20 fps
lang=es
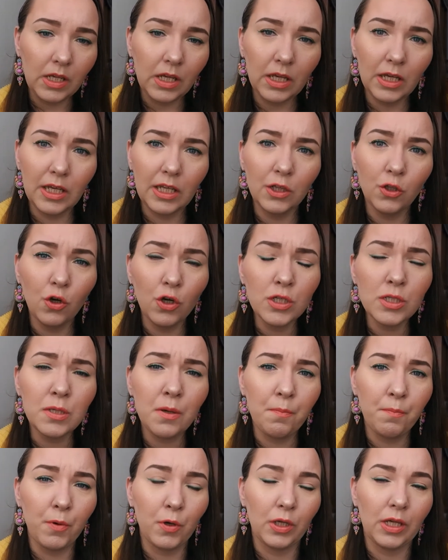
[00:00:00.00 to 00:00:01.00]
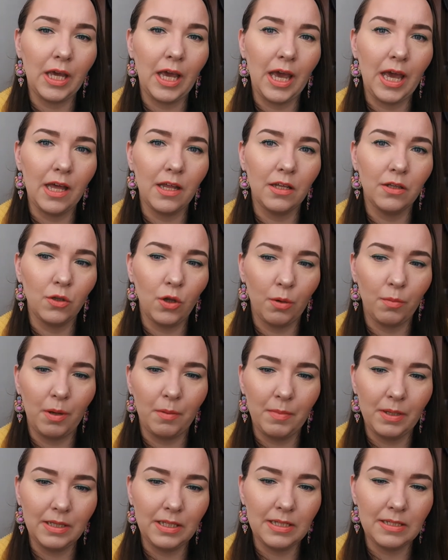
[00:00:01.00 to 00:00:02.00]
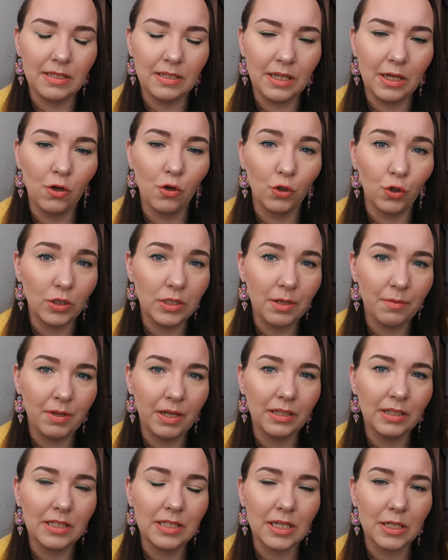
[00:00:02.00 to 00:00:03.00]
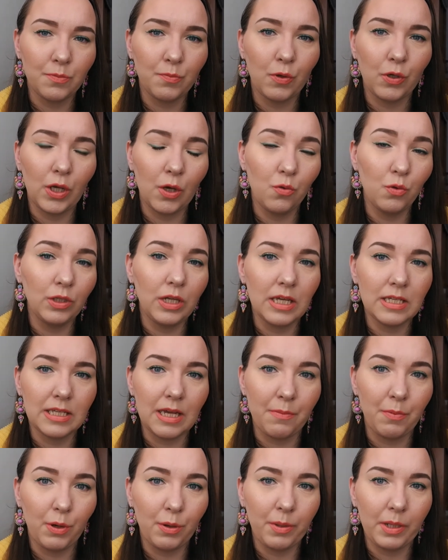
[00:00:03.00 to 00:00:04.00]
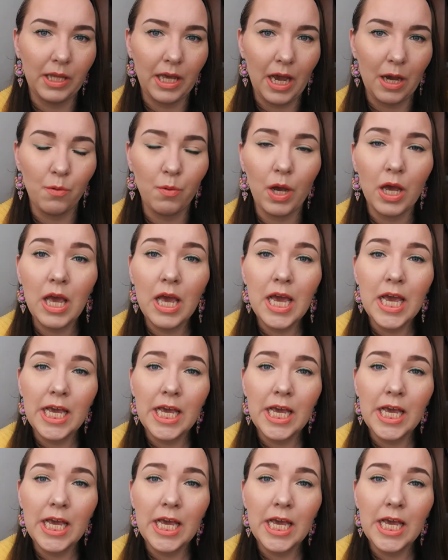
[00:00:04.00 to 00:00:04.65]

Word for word: y dos porque normalmente si tengo dos abiertas es porque una es a prueba de agua